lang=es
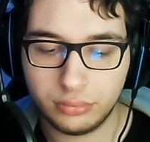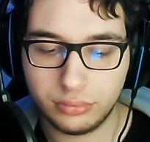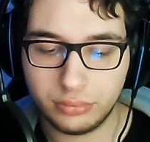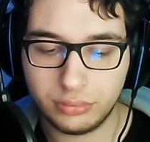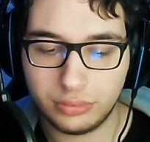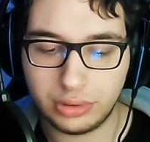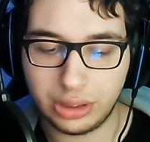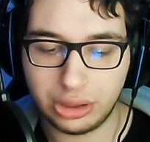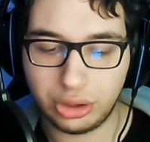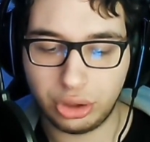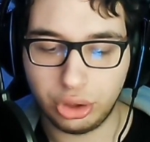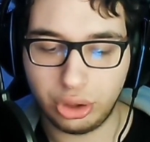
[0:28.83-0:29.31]

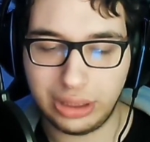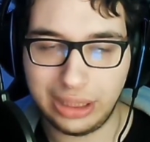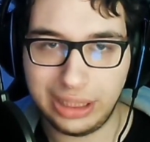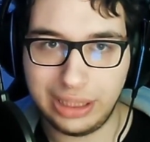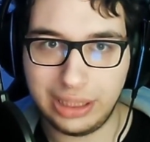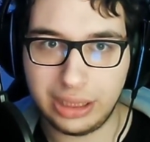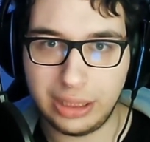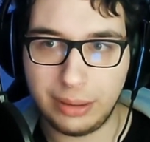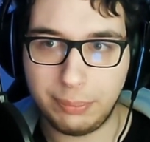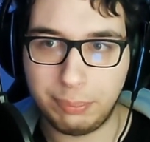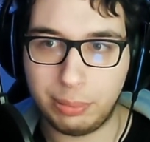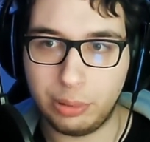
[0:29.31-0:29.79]
Te toca
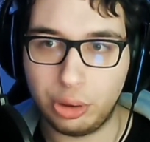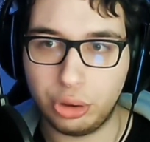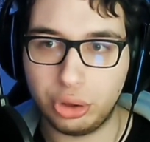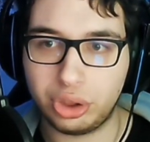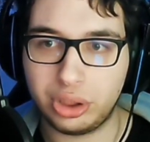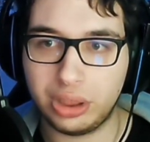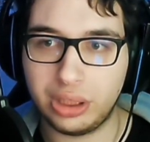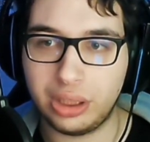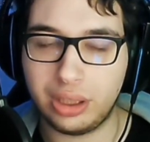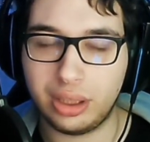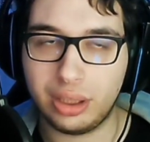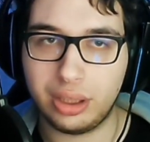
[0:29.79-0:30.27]
ir de
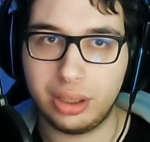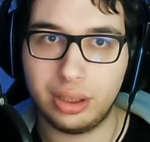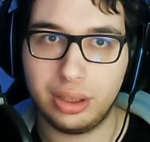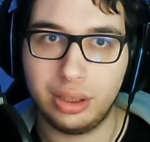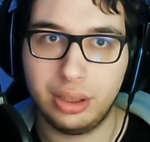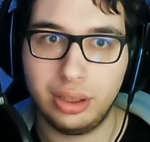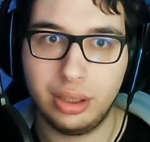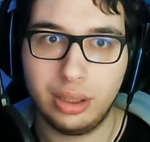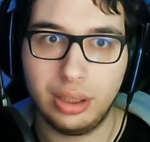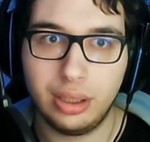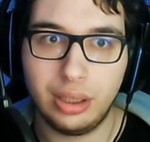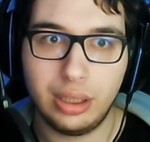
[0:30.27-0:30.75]
poser.
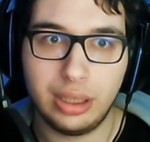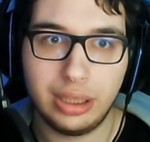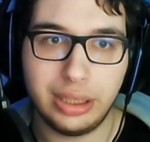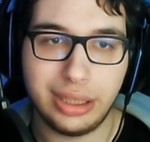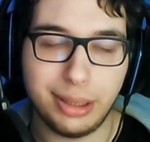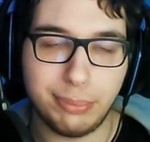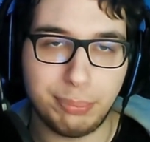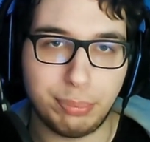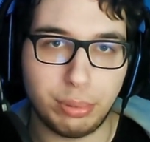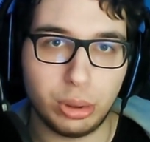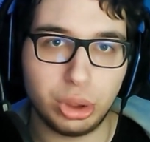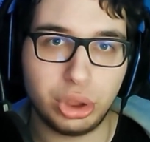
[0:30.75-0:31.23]

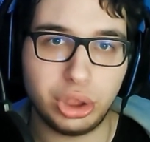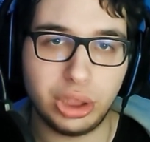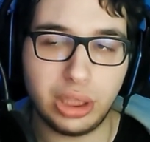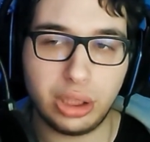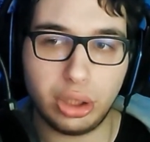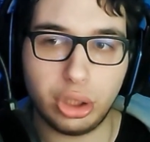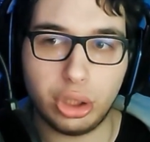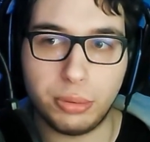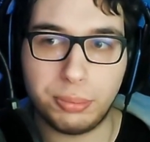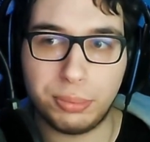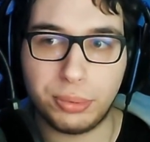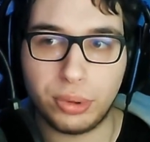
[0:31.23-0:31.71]
De poser
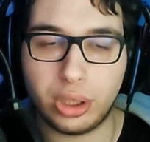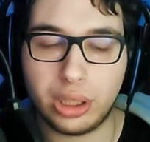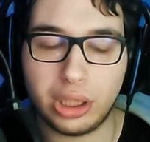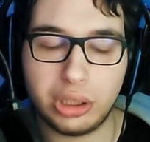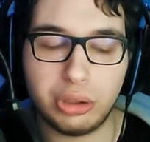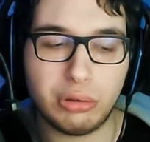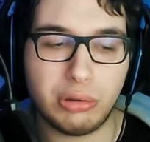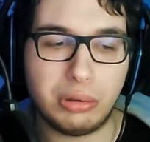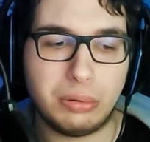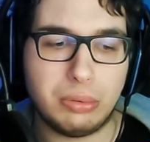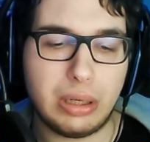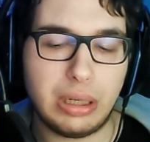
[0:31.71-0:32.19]
no, porque
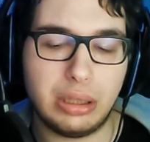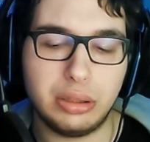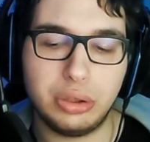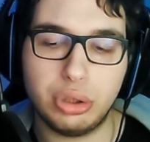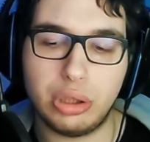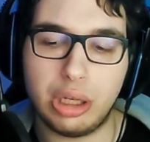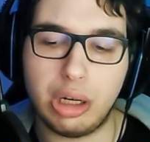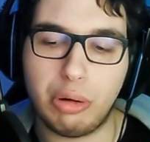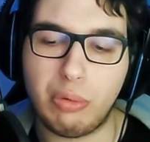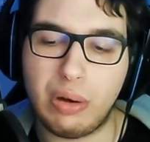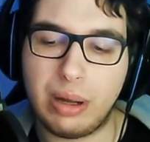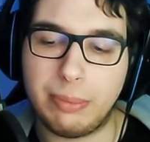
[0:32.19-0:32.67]
yo,
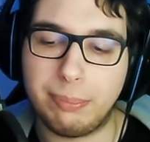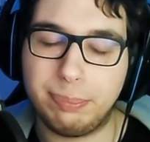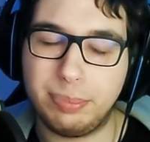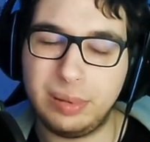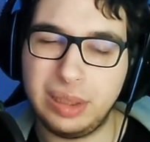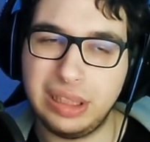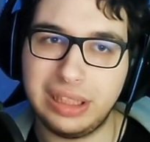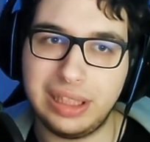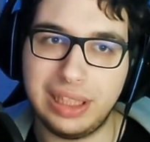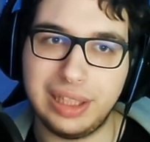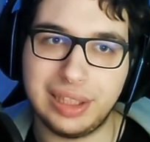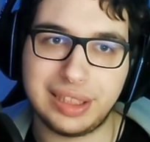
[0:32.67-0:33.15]
yo a One
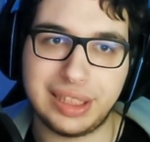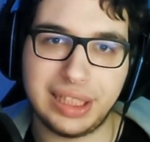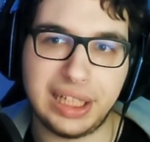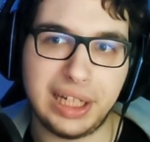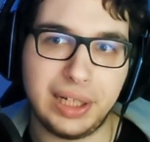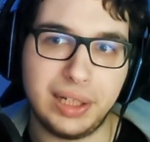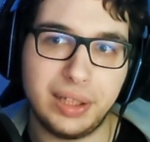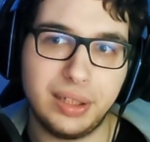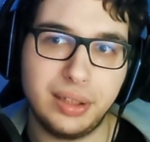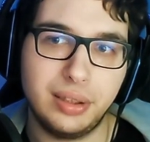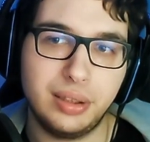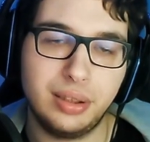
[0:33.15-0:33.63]
Piece le
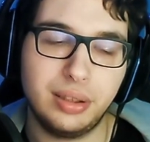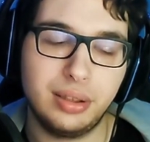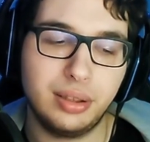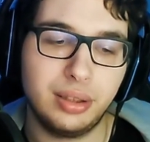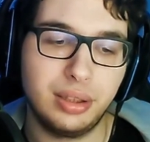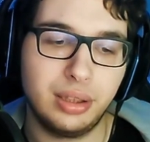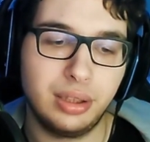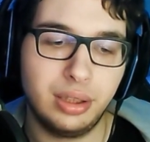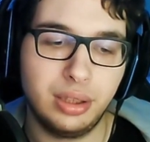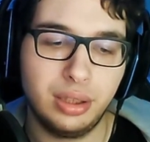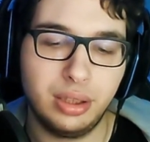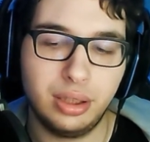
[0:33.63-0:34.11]
sé.
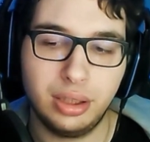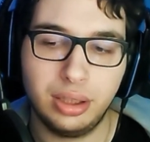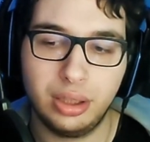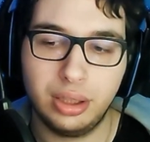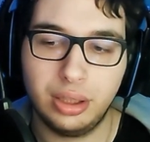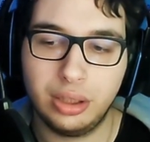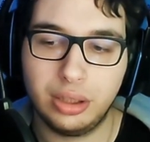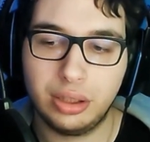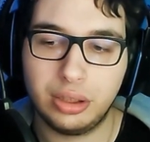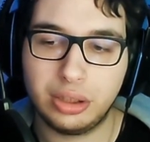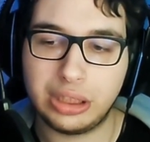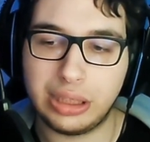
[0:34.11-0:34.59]

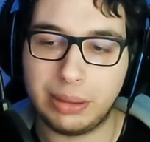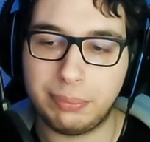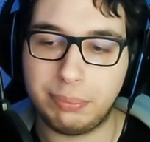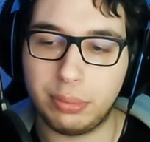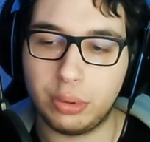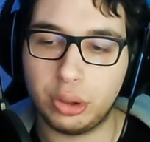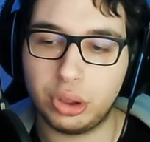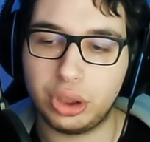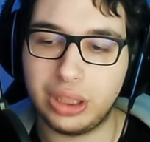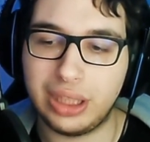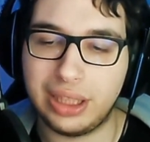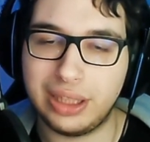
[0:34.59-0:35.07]
O sea,
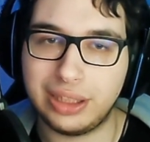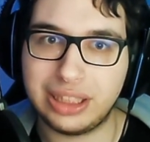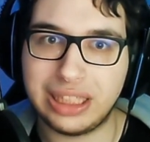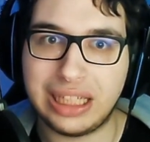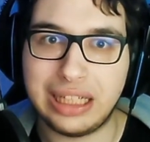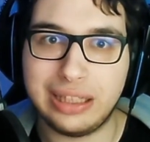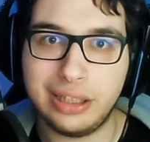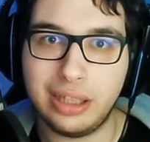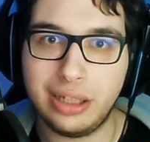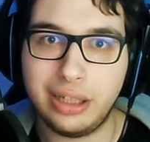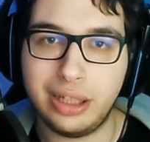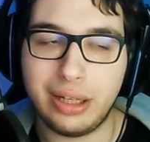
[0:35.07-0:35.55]
poser es
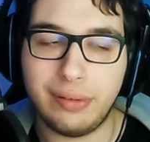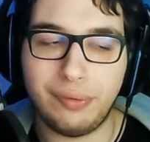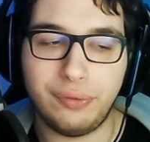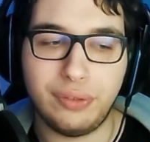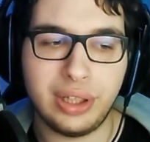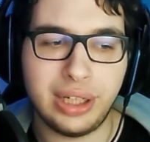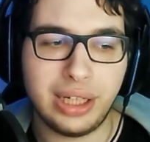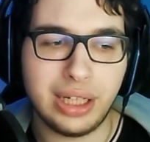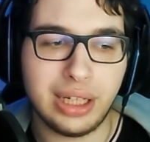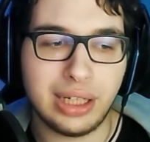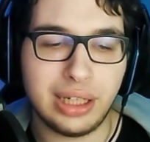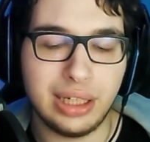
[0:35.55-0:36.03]
alguien que
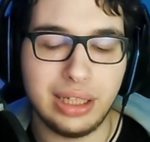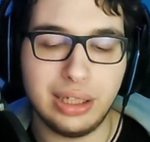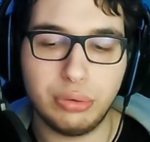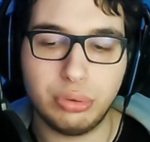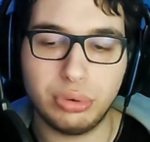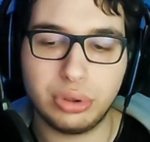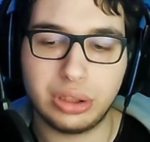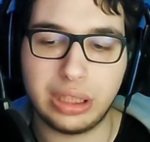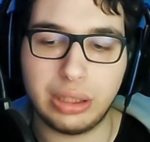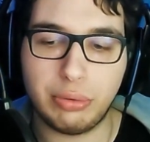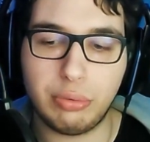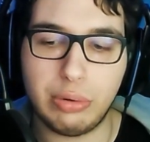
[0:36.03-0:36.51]
finge que le
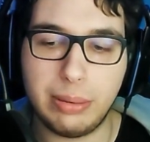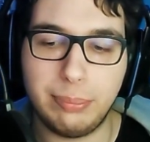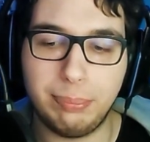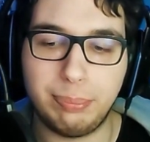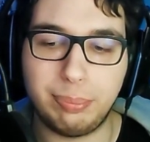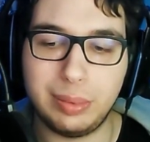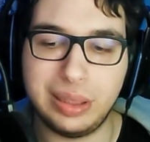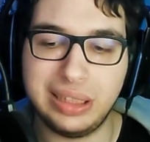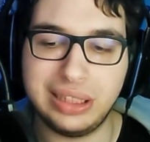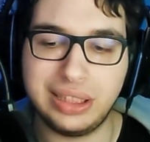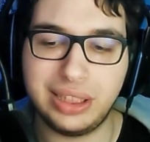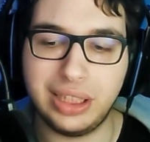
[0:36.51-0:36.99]
gusta One
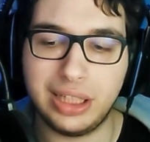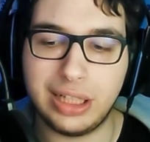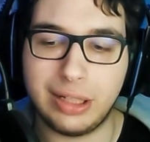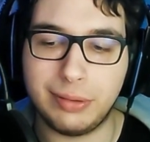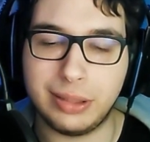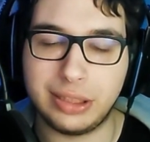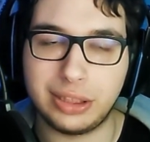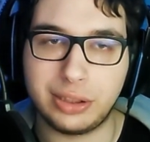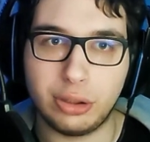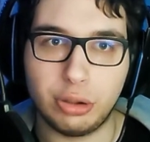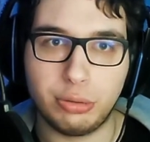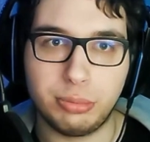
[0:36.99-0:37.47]
Piece sin
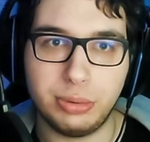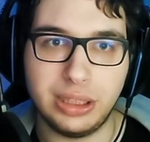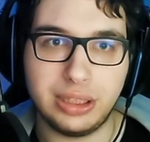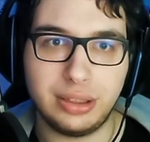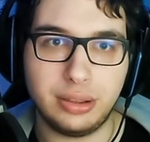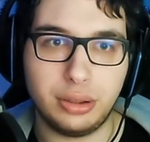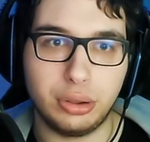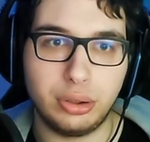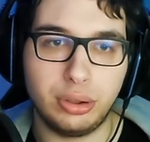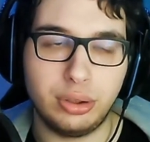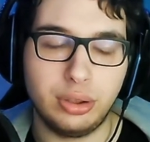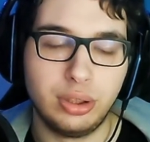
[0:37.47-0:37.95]
habérselo
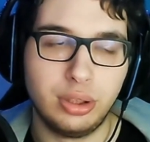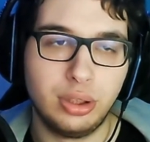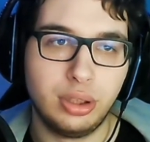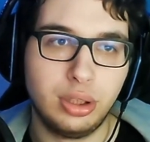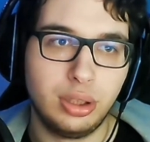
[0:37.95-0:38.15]
visto.